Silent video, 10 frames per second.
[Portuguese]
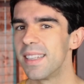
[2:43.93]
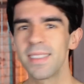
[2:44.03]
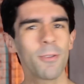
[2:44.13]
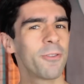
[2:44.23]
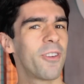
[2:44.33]

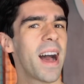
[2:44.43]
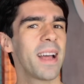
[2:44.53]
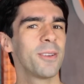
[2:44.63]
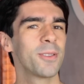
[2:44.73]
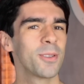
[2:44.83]
São
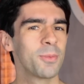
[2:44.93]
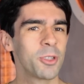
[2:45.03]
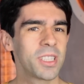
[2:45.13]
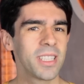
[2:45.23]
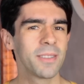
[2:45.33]
vários os
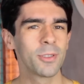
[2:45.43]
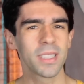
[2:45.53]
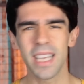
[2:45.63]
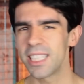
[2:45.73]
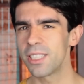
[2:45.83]

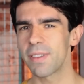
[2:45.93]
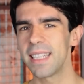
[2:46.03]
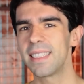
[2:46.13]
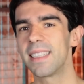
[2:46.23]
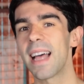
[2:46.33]
motivos e a gente
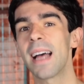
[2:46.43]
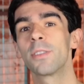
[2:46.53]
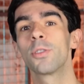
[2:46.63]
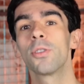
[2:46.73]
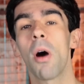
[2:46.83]
vai
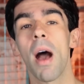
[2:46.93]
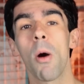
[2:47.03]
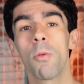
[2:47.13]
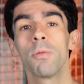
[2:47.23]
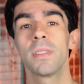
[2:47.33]
citar só
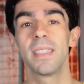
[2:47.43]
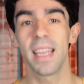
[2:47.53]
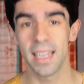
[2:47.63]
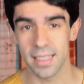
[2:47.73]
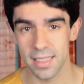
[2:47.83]
alguns
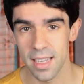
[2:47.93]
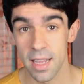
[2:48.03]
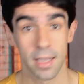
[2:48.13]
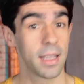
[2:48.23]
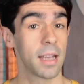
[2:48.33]
deles
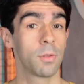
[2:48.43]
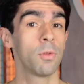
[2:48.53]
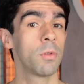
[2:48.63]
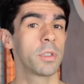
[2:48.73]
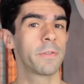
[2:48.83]
que
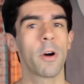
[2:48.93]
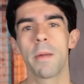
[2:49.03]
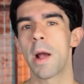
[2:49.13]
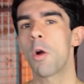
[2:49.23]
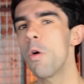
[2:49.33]
atuam de
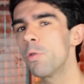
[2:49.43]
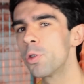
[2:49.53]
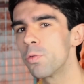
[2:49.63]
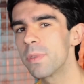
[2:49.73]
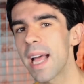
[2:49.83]
forma
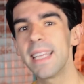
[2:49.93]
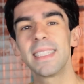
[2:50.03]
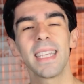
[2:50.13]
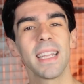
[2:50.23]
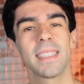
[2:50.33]
conjunta
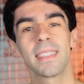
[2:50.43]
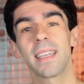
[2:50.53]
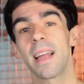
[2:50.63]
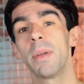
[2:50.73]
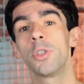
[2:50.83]
e sem
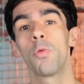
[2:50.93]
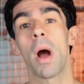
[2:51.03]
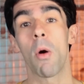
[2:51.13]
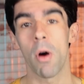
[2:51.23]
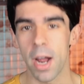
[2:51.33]
necessariamente
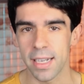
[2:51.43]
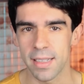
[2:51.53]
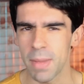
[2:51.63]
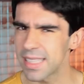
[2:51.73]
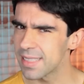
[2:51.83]
uma
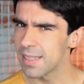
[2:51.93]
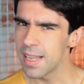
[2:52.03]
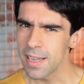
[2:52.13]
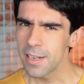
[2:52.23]
ordem, mas